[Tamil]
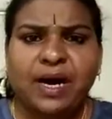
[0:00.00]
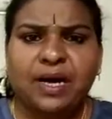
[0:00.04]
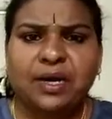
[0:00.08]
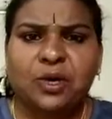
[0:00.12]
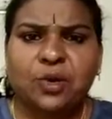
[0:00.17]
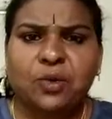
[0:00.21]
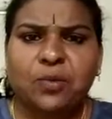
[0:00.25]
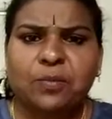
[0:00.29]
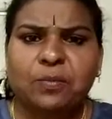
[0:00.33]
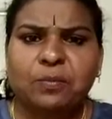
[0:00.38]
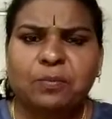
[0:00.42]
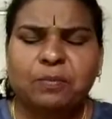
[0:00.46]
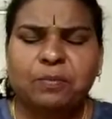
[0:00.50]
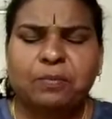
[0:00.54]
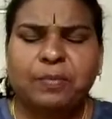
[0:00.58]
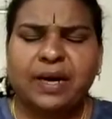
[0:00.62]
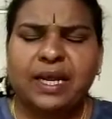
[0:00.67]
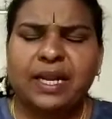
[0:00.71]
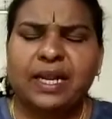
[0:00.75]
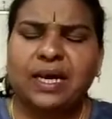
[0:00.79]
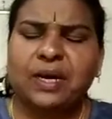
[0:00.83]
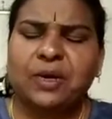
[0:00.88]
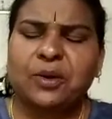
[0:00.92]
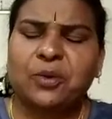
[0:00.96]
பாக்குறோம்
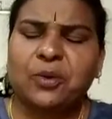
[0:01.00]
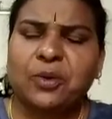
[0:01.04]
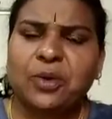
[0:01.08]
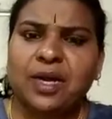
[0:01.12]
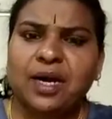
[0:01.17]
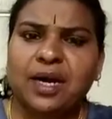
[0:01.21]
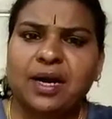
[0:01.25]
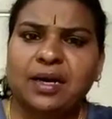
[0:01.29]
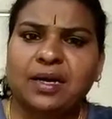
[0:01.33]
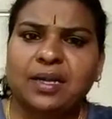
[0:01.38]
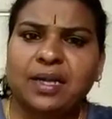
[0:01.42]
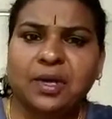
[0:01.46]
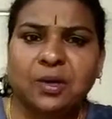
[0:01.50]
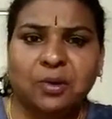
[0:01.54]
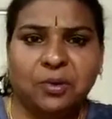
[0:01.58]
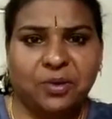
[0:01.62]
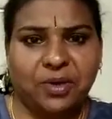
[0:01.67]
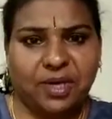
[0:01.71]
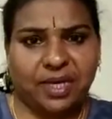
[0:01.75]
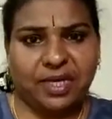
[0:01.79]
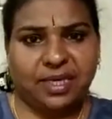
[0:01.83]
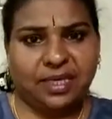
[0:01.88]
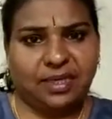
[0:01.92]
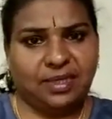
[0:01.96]
பல கோடான
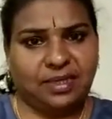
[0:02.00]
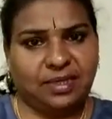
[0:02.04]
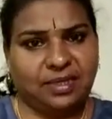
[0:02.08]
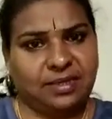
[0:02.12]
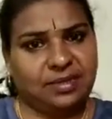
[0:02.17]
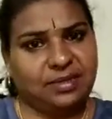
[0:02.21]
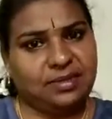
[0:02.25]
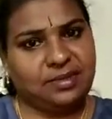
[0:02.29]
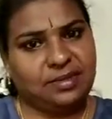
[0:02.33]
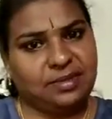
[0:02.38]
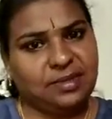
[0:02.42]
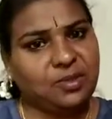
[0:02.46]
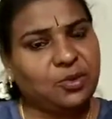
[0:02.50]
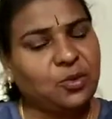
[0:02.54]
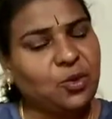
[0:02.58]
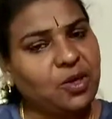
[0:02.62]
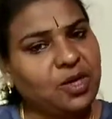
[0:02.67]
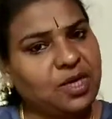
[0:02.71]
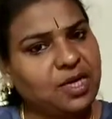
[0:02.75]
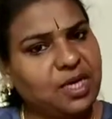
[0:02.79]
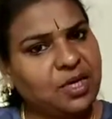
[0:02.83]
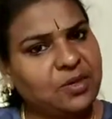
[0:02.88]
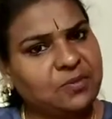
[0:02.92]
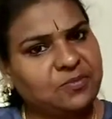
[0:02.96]
கோடி
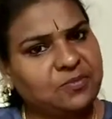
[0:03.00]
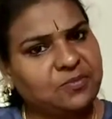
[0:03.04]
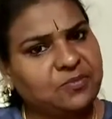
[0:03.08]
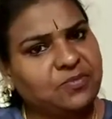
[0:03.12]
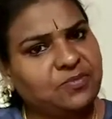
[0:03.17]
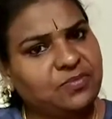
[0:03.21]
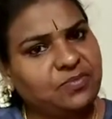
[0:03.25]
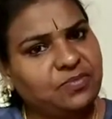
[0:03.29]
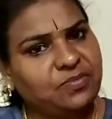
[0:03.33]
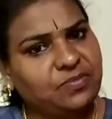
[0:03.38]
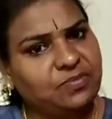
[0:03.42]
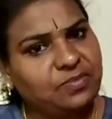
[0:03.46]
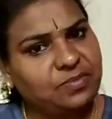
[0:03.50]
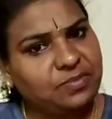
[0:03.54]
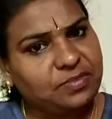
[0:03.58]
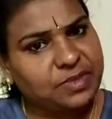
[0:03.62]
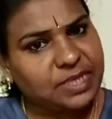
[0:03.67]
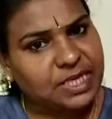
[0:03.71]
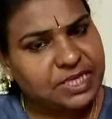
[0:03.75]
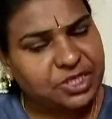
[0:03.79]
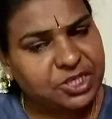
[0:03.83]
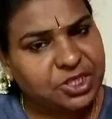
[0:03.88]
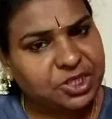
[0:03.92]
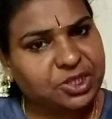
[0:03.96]
கோள்களும்
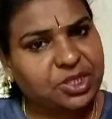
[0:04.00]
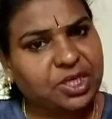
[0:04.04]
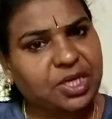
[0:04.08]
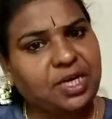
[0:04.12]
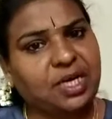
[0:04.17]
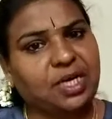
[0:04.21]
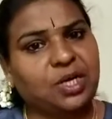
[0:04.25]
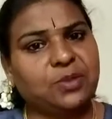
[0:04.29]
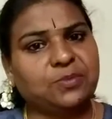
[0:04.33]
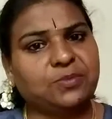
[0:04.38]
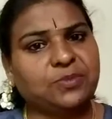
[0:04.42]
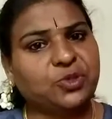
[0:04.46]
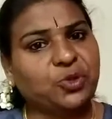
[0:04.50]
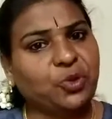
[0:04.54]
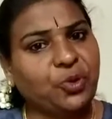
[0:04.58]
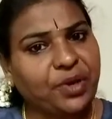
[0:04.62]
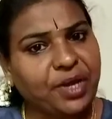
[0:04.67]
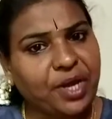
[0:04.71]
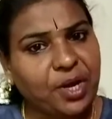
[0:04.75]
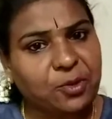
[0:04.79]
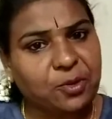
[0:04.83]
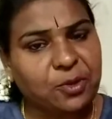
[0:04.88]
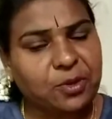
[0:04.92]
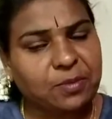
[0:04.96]
நட்சத்திரங்களும்
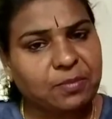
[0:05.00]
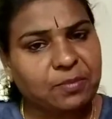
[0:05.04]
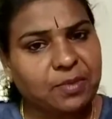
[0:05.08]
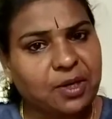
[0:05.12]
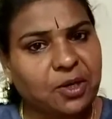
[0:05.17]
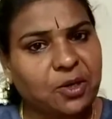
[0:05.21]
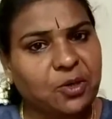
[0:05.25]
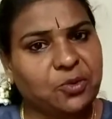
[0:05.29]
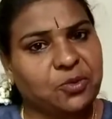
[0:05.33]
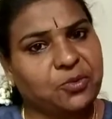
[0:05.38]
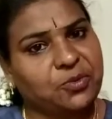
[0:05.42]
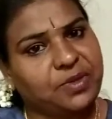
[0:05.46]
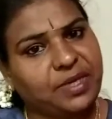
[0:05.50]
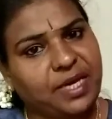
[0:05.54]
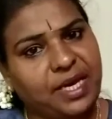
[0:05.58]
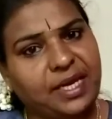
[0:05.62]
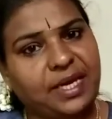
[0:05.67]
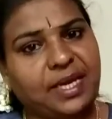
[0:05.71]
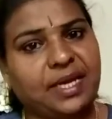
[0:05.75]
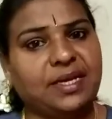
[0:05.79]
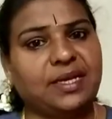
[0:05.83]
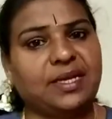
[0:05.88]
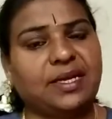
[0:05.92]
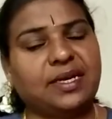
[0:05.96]
சூரிய குடும்பங்களும்
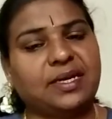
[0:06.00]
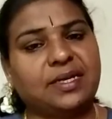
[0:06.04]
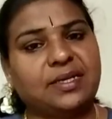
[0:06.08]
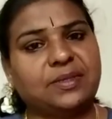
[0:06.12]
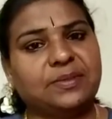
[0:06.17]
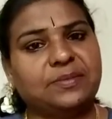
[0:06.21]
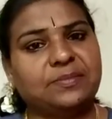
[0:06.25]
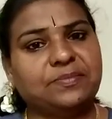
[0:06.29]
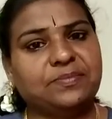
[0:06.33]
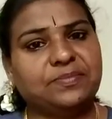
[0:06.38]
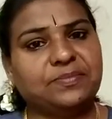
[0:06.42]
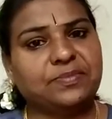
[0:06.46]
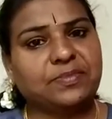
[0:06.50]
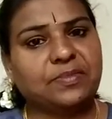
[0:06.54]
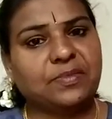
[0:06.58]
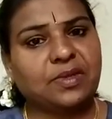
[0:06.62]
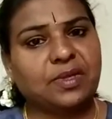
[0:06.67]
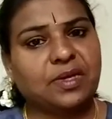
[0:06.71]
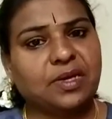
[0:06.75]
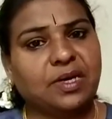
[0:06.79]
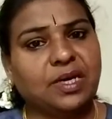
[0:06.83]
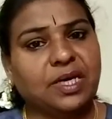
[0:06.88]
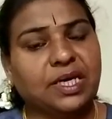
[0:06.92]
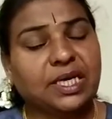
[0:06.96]
இயங்கிட்டு இருக்கு
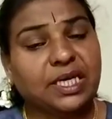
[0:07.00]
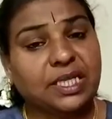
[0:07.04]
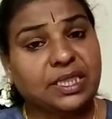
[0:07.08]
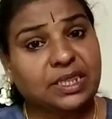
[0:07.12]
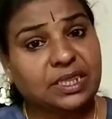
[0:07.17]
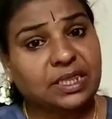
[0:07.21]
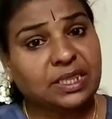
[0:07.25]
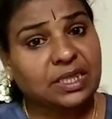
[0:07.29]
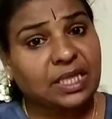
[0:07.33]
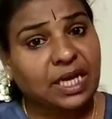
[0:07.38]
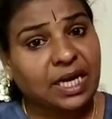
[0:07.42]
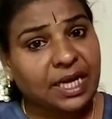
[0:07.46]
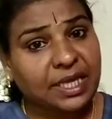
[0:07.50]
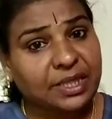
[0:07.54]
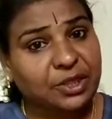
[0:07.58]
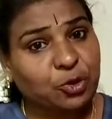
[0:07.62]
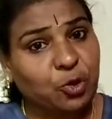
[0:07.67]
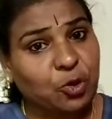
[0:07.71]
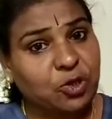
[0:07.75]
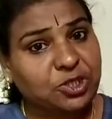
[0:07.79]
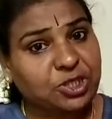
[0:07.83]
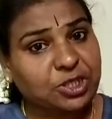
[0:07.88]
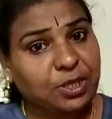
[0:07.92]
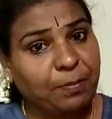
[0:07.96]
இத்தனை
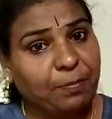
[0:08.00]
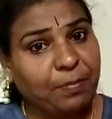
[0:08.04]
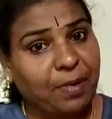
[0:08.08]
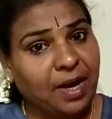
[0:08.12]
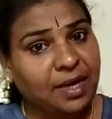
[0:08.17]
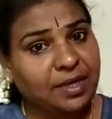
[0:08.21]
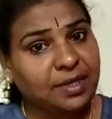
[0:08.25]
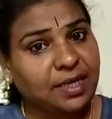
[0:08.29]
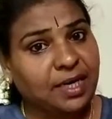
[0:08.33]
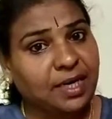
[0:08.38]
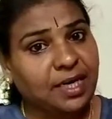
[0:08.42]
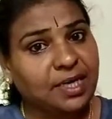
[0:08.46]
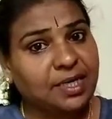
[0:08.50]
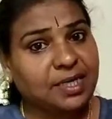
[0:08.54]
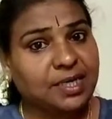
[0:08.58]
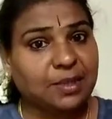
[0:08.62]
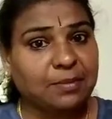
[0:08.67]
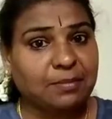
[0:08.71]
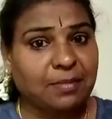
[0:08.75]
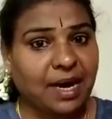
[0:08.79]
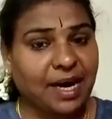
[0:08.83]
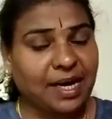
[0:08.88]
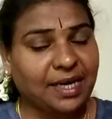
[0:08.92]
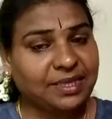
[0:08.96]

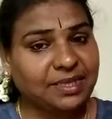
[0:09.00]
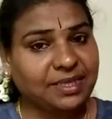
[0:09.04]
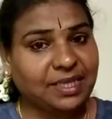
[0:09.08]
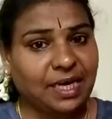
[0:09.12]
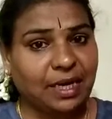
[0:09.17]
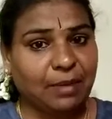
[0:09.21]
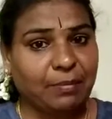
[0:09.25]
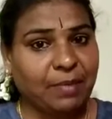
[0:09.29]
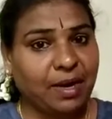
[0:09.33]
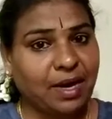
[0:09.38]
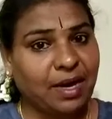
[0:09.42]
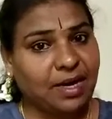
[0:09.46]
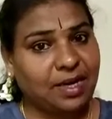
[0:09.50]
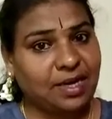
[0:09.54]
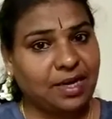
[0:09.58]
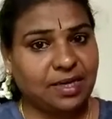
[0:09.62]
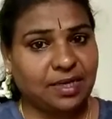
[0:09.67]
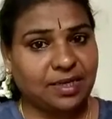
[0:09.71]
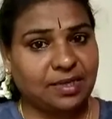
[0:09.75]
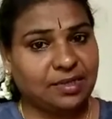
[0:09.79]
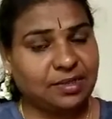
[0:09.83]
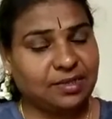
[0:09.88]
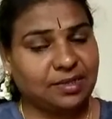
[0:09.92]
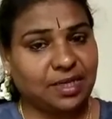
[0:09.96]
தோற்றப்பாடுகளுக்கும் அடித்தளமாக
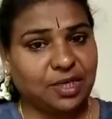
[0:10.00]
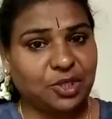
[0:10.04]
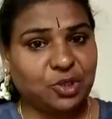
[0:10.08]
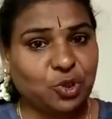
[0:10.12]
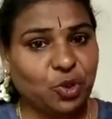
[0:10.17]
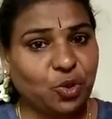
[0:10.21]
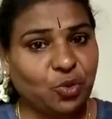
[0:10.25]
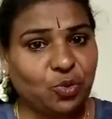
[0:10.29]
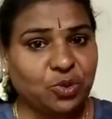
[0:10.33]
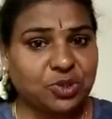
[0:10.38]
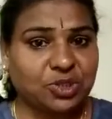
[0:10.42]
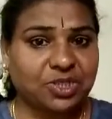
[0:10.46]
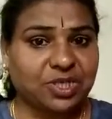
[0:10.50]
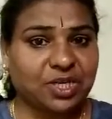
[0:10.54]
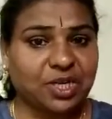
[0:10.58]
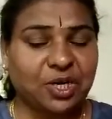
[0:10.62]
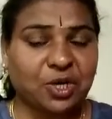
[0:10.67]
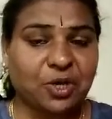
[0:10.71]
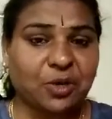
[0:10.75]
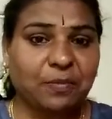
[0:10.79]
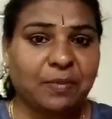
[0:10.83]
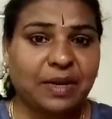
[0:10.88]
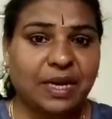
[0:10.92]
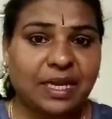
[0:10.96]
ஏதோ ஒன்று
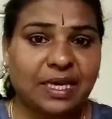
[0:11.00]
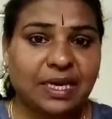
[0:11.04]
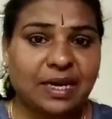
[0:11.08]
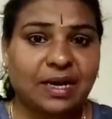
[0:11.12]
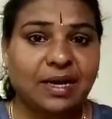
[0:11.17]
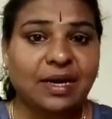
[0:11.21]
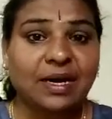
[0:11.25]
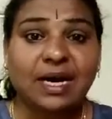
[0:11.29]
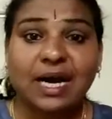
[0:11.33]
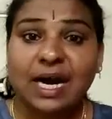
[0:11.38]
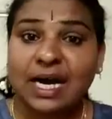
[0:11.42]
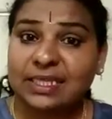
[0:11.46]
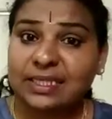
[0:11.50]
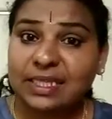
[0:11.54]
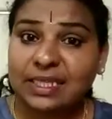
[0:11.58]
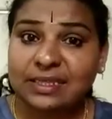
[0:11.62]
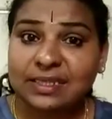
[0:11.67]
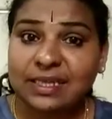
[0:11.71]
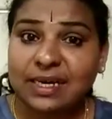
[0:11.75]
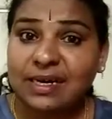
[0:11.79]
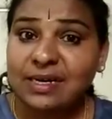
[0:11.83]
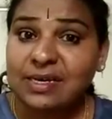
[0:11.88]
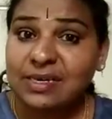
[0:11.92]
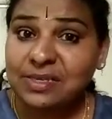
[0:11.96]
இருக்கும் இல்லையா
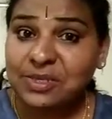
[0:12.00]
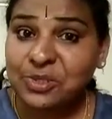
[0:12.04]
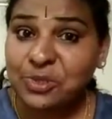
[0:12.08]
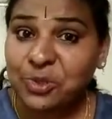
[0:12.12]
அதைத்தான்